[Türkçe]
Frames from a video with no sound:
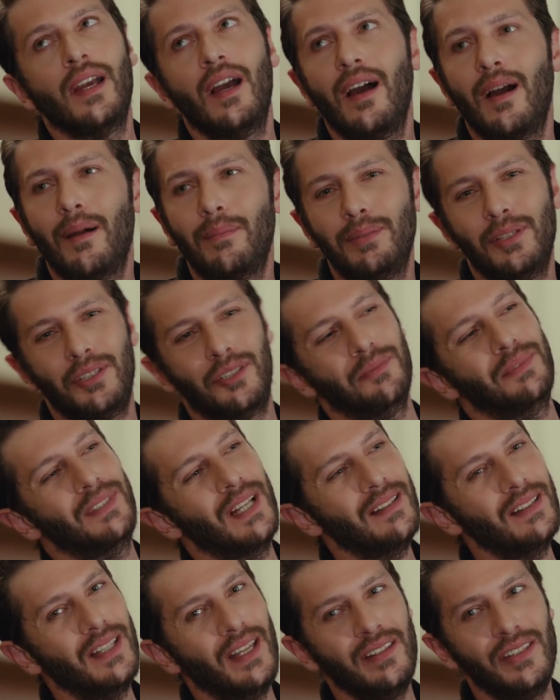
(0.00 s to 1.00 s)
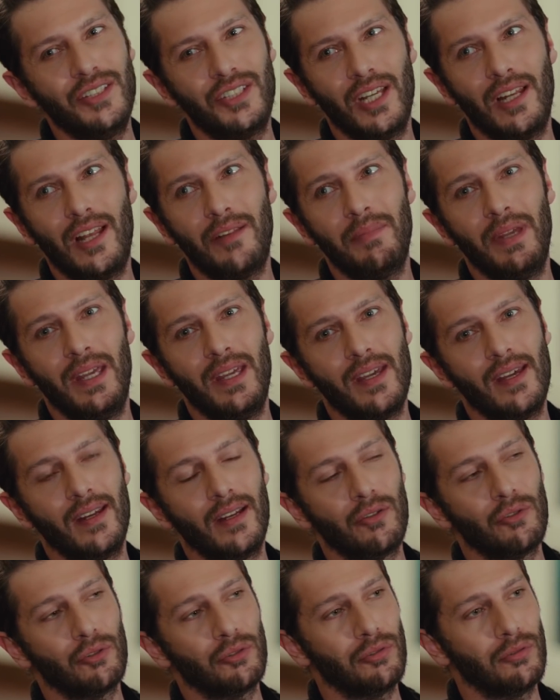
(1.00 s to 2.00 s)
Ya ablacığım sen de endişelenmeye yer
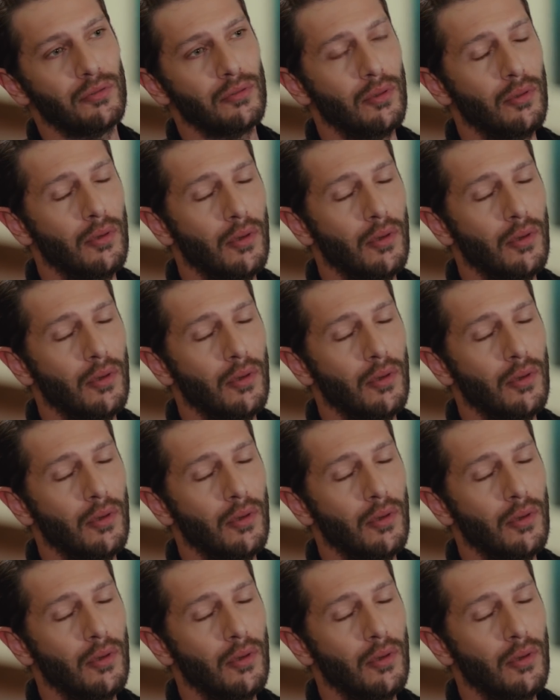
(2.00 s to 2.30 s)
arıyorsun.